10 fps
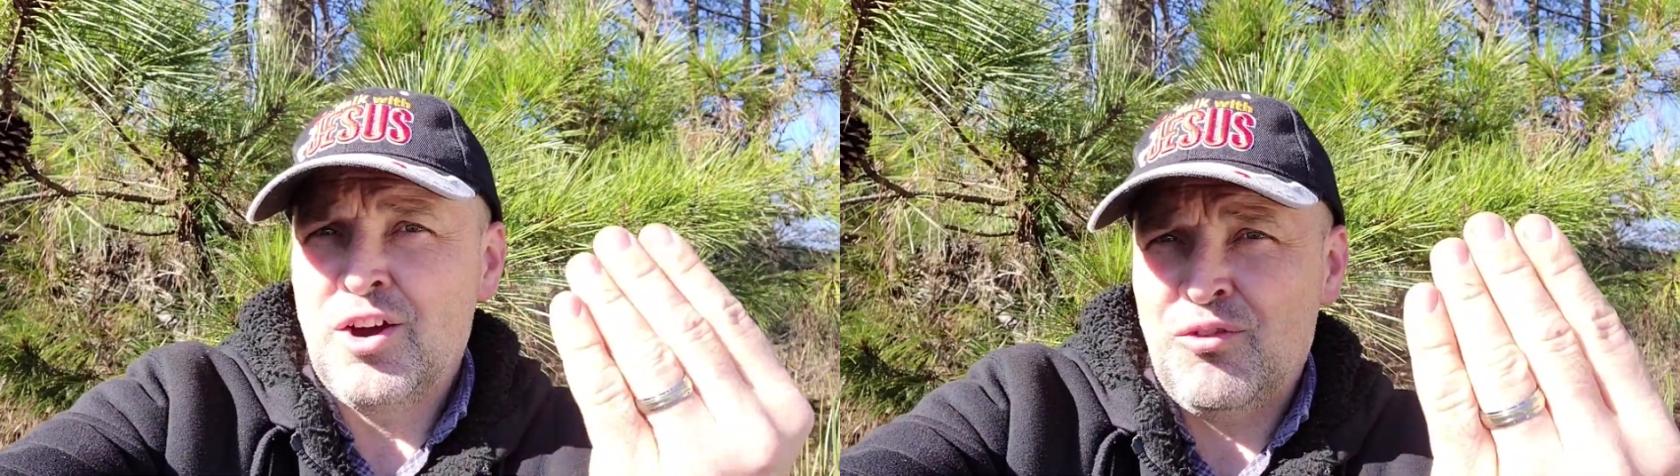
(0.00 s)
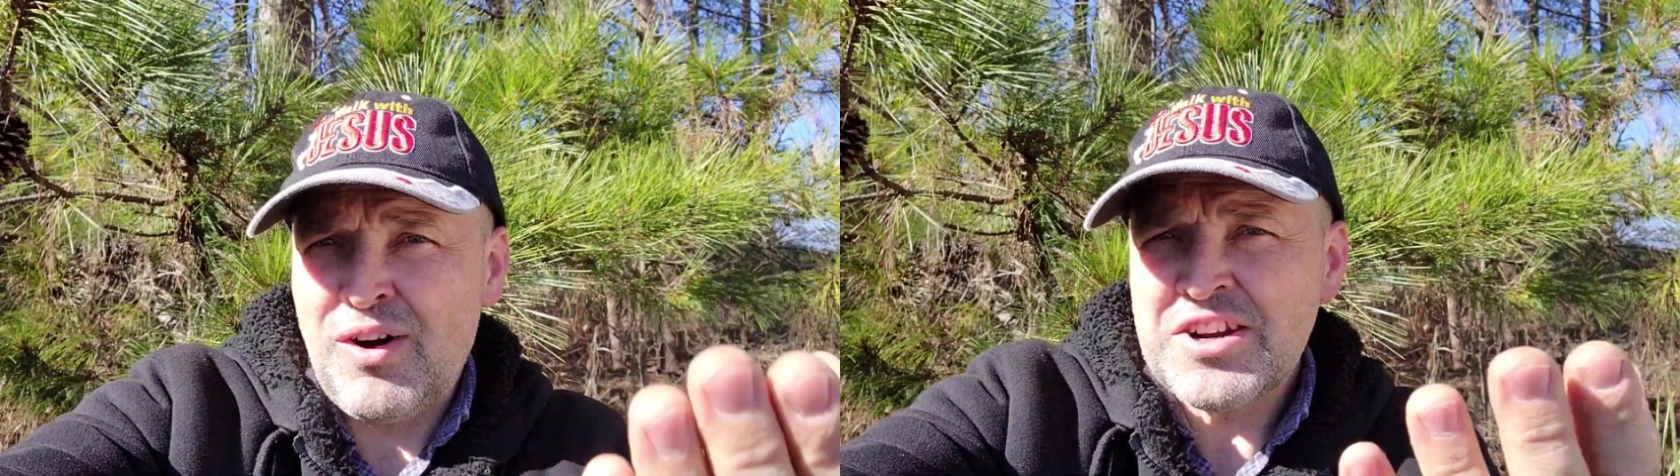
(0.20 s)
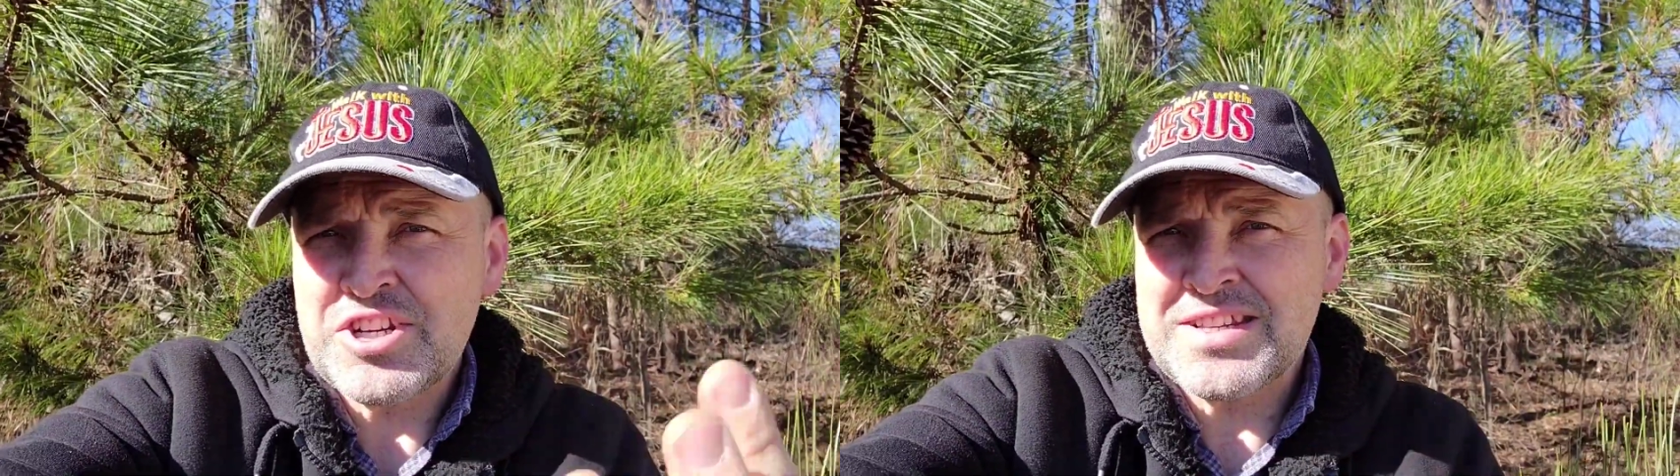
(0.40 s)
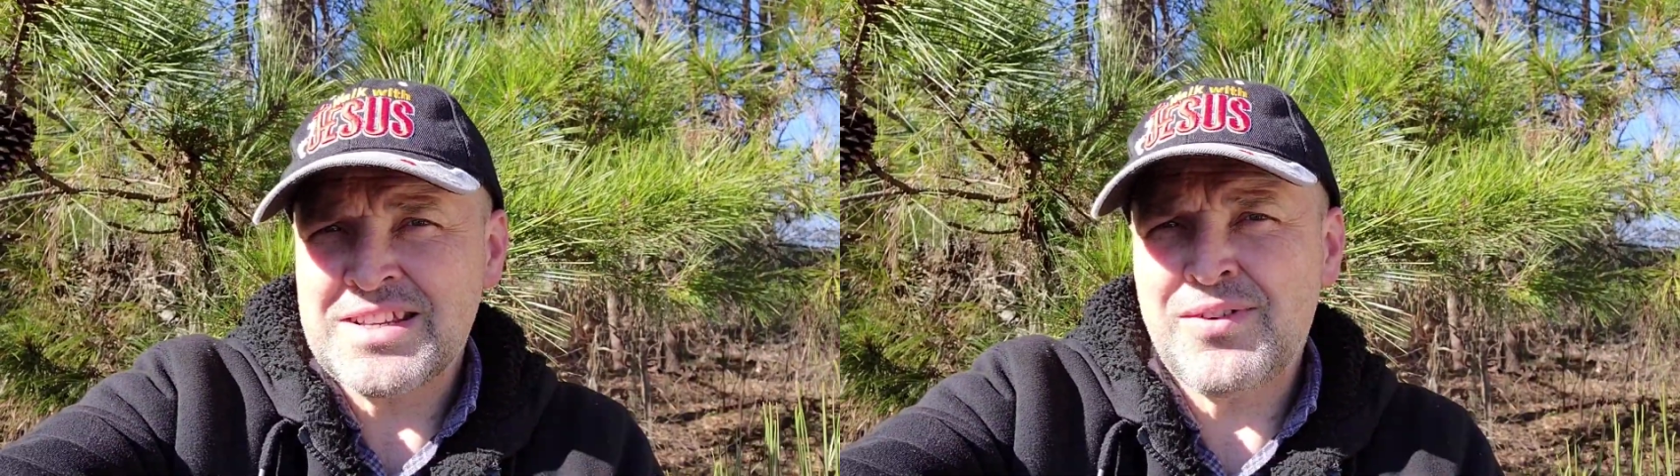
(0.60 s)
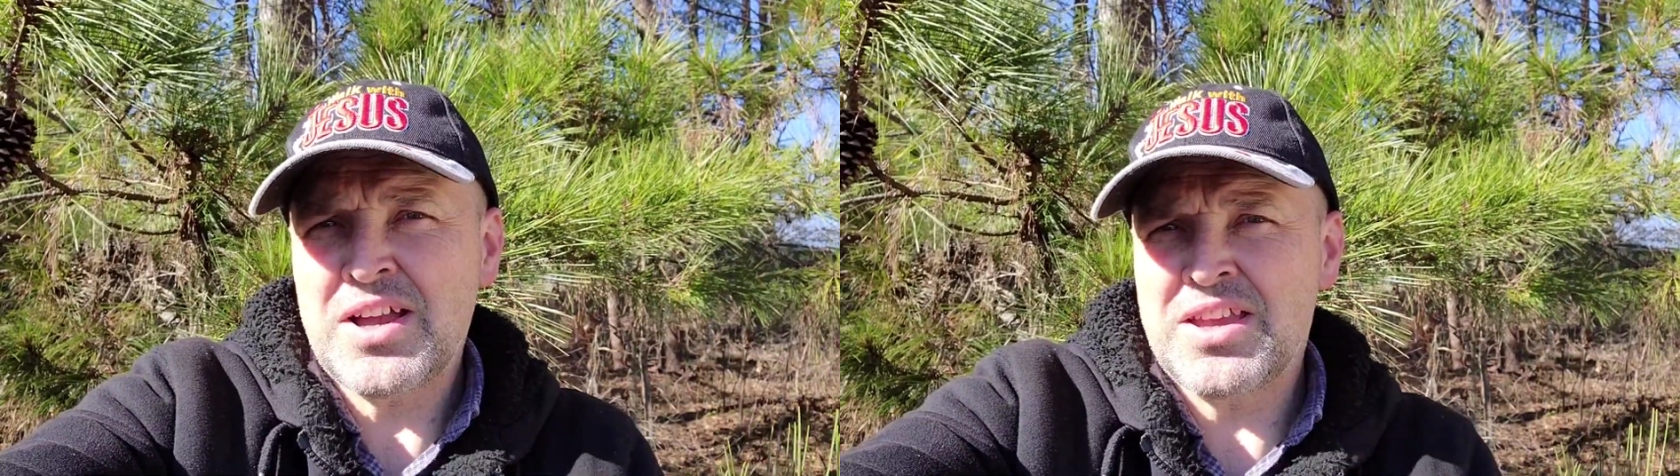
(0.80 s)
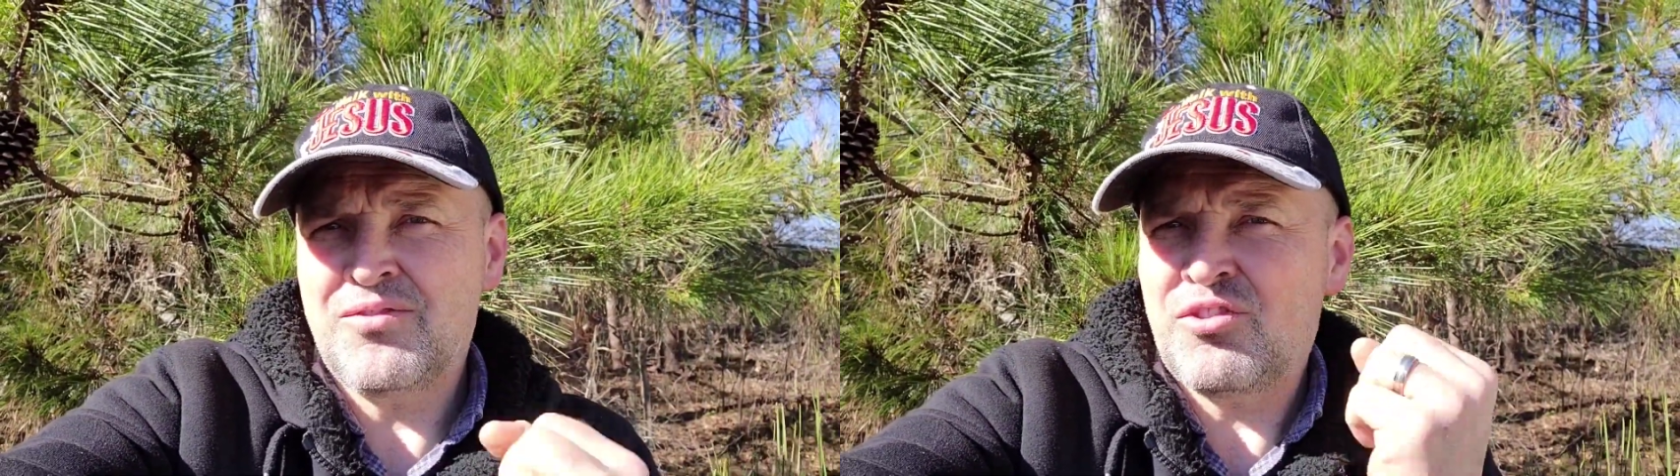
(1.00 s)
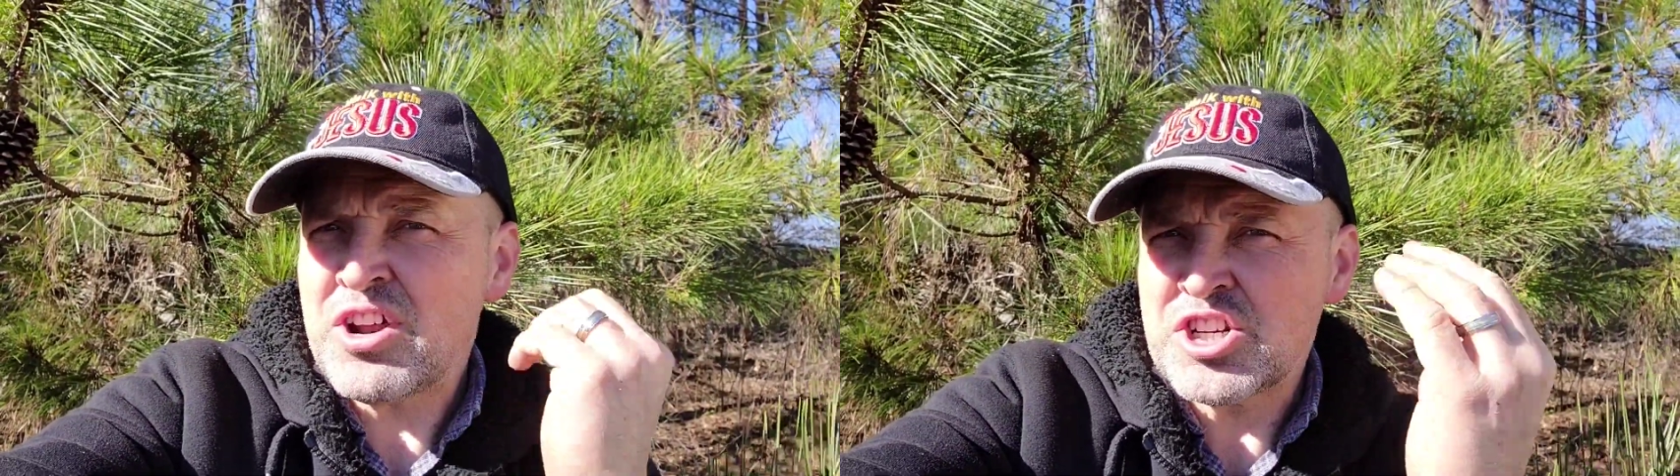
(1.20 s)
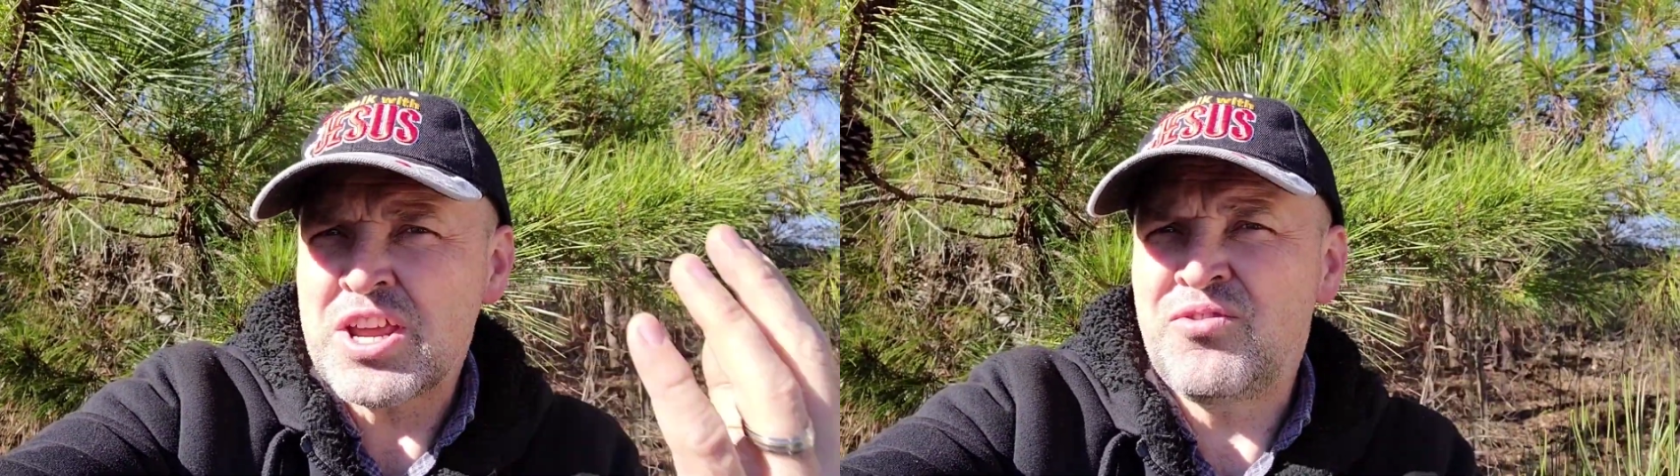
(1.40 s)
ваше основание
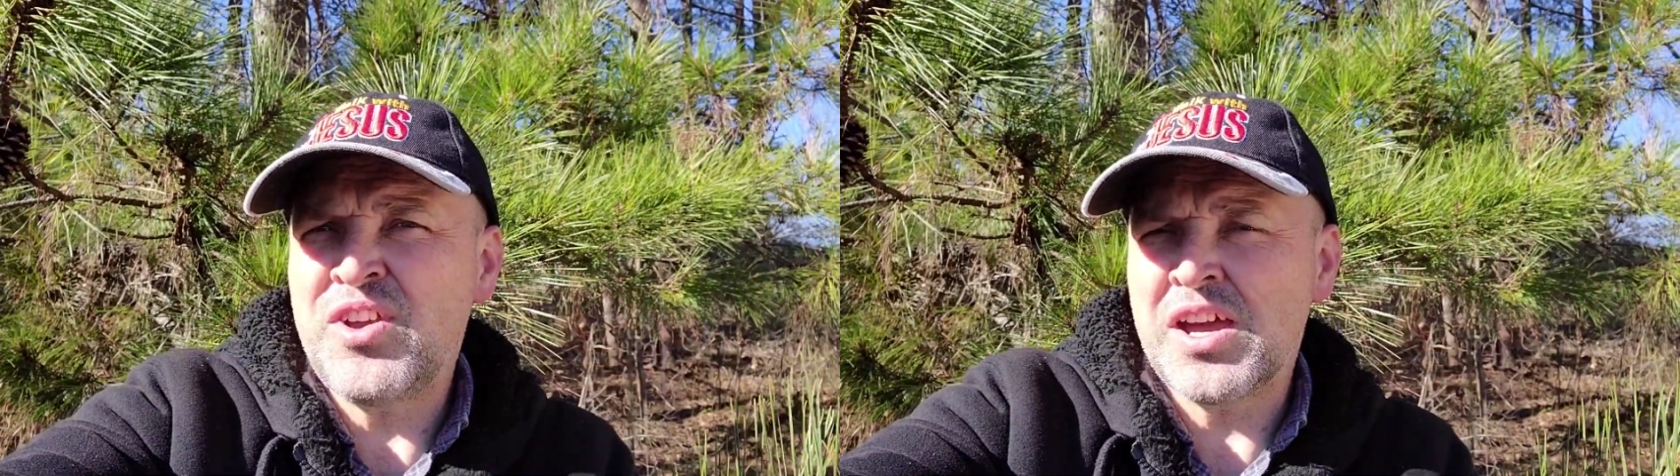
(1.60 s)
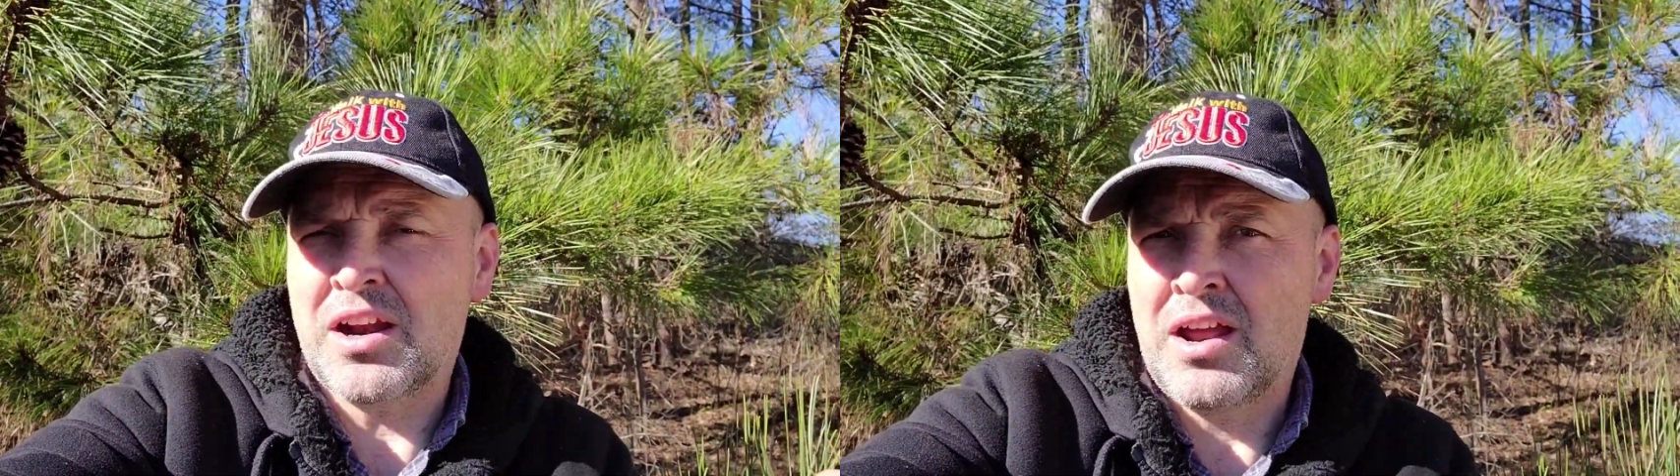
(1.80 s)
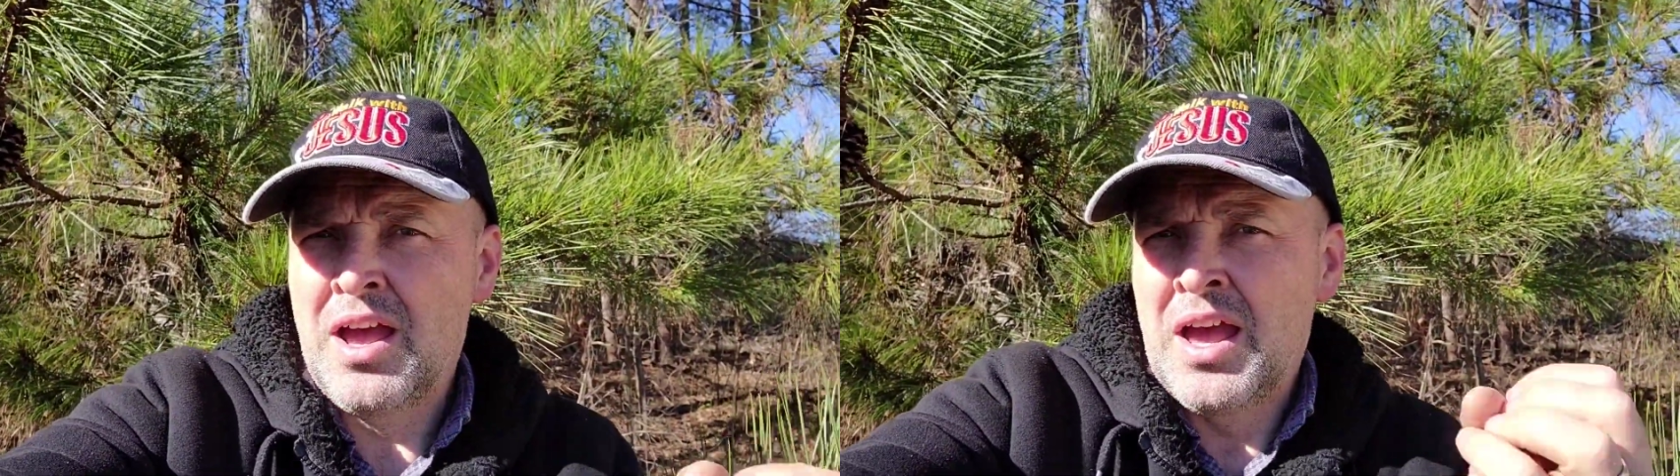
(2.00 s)
вашей веры,